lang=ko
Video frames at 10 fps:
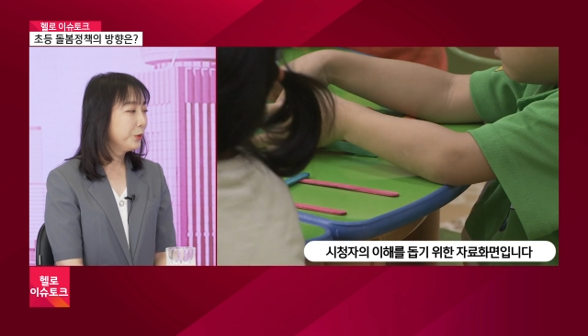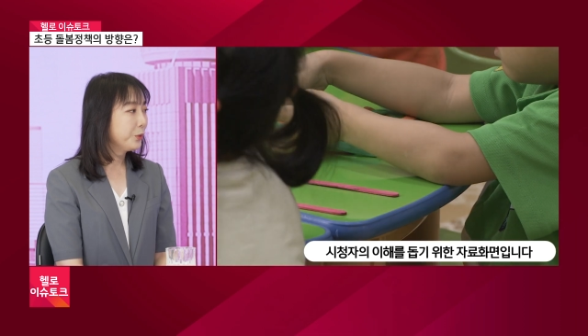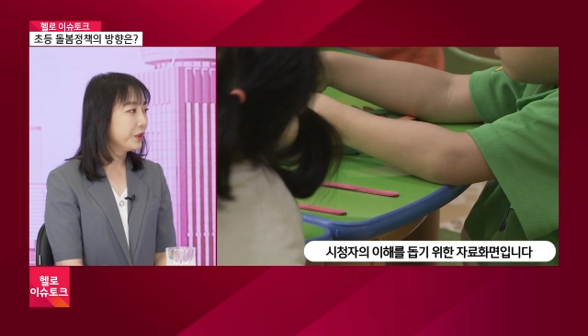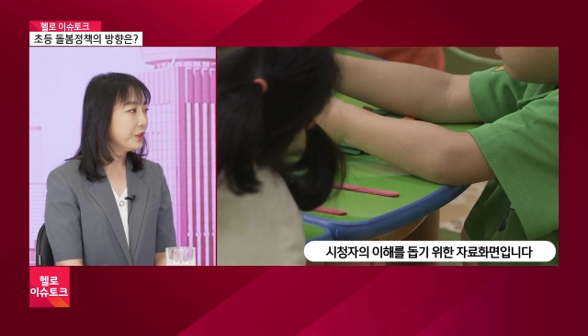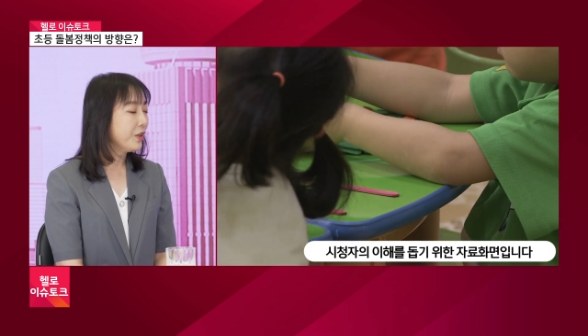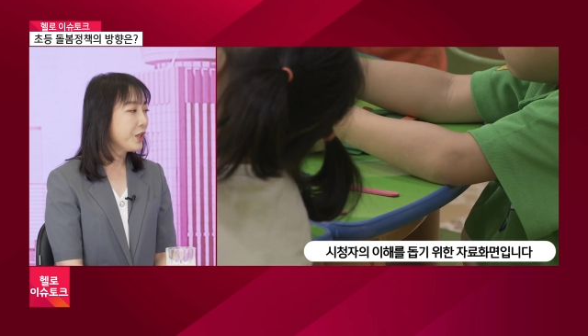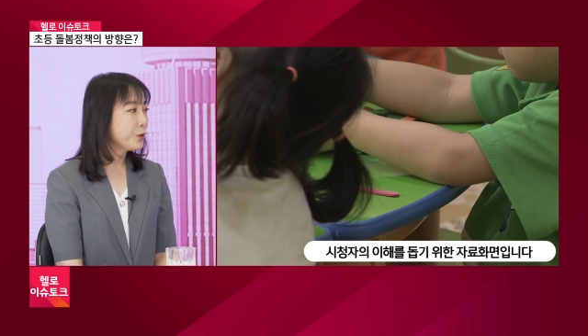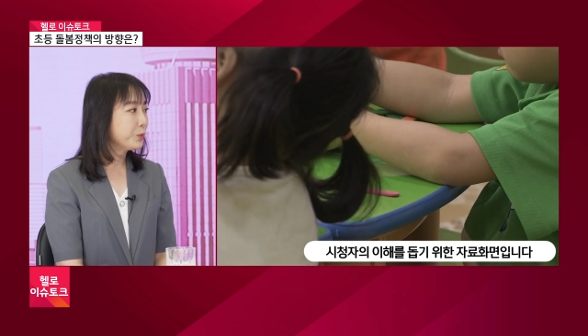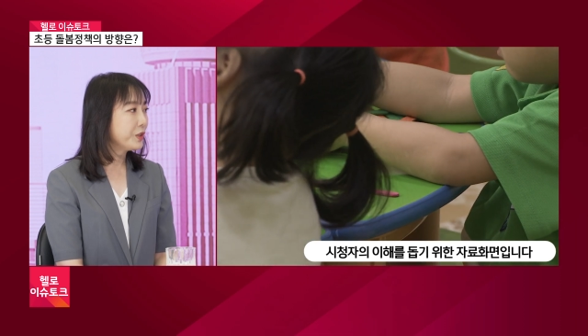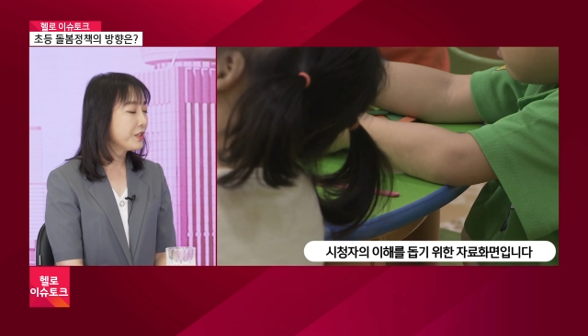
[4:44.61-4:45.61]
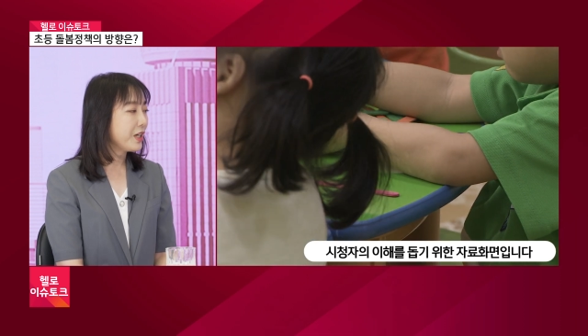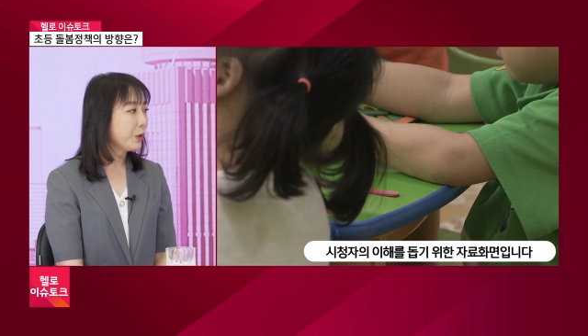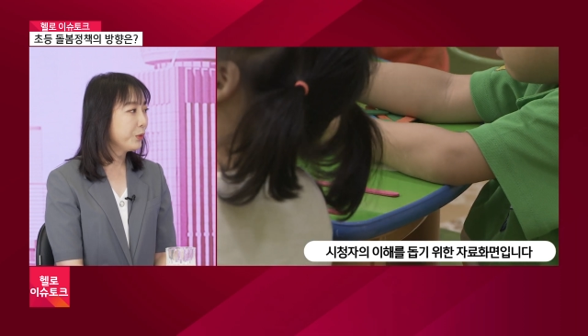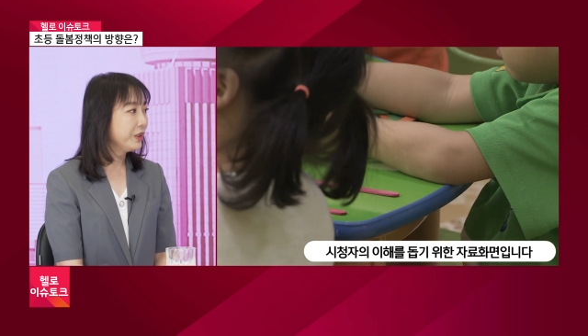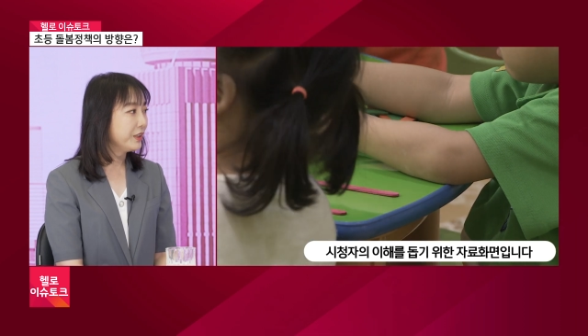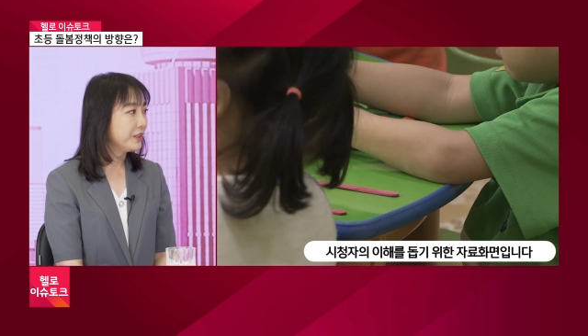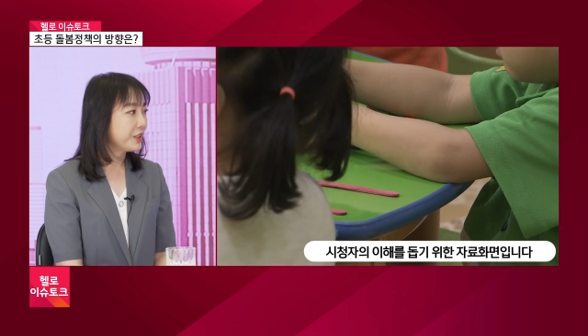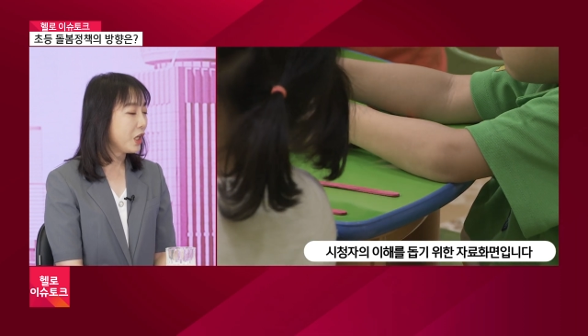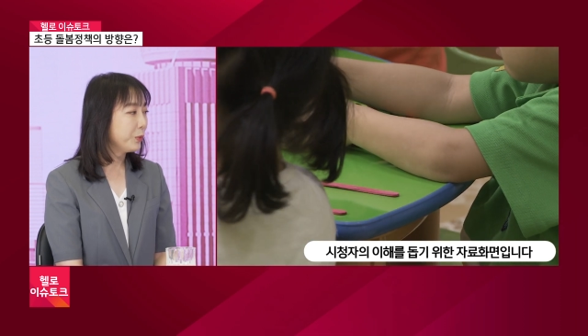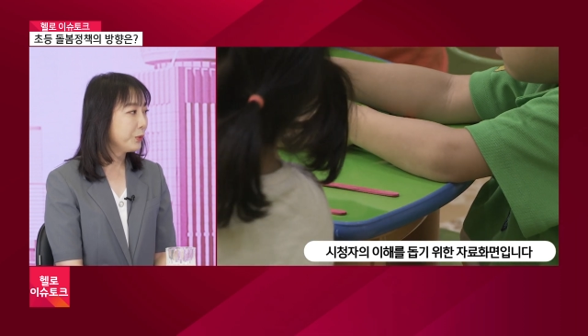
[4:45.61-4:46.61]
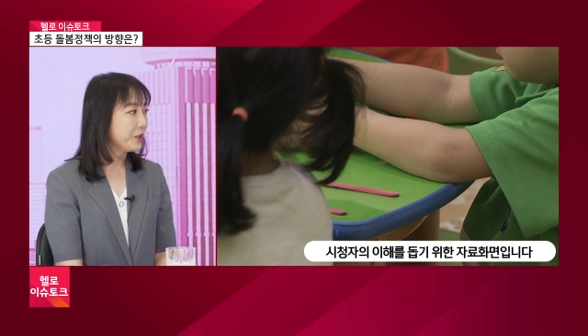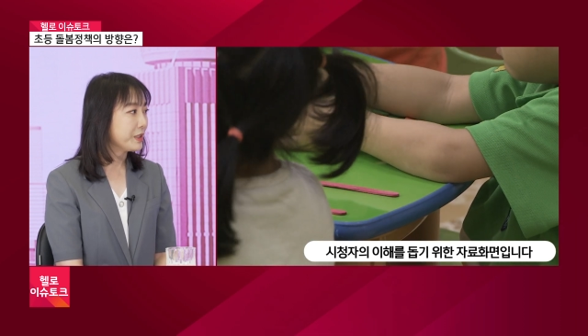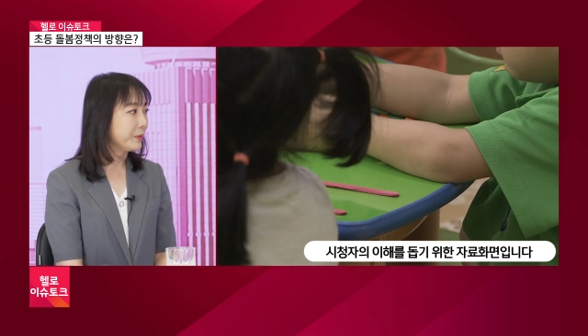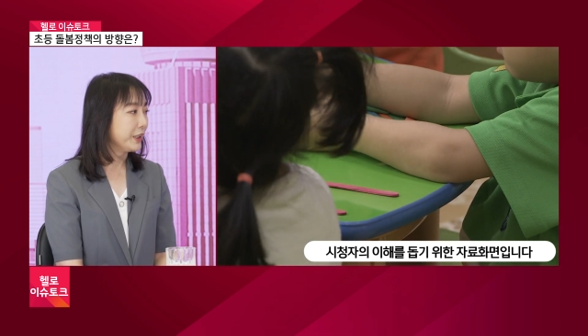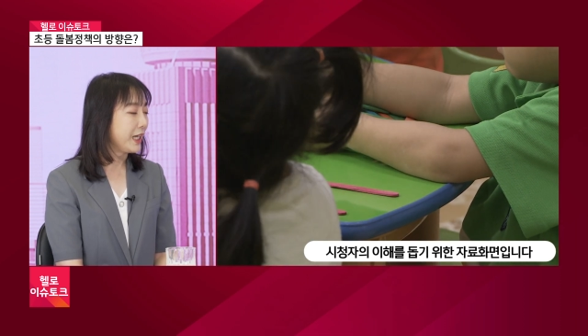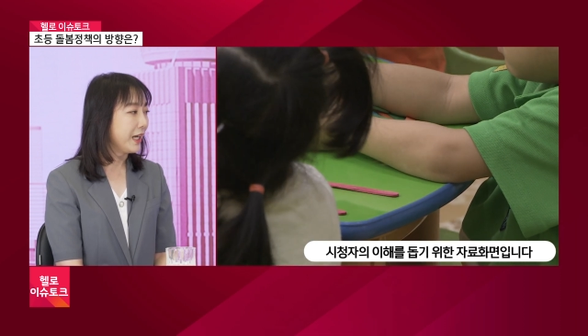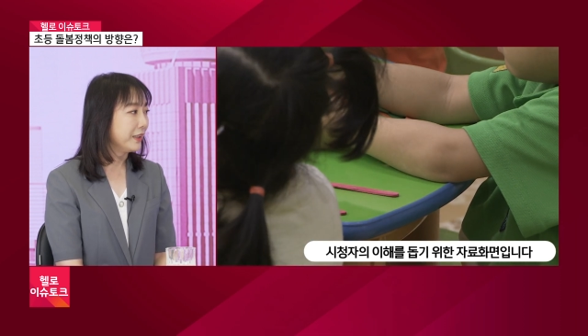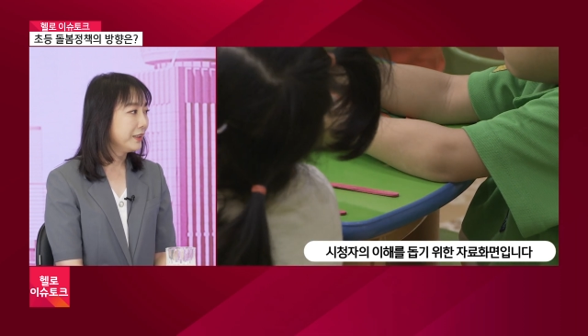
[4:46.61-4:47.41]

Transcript: 또 여성가족부에서 하고 있는 사업도 있습니다.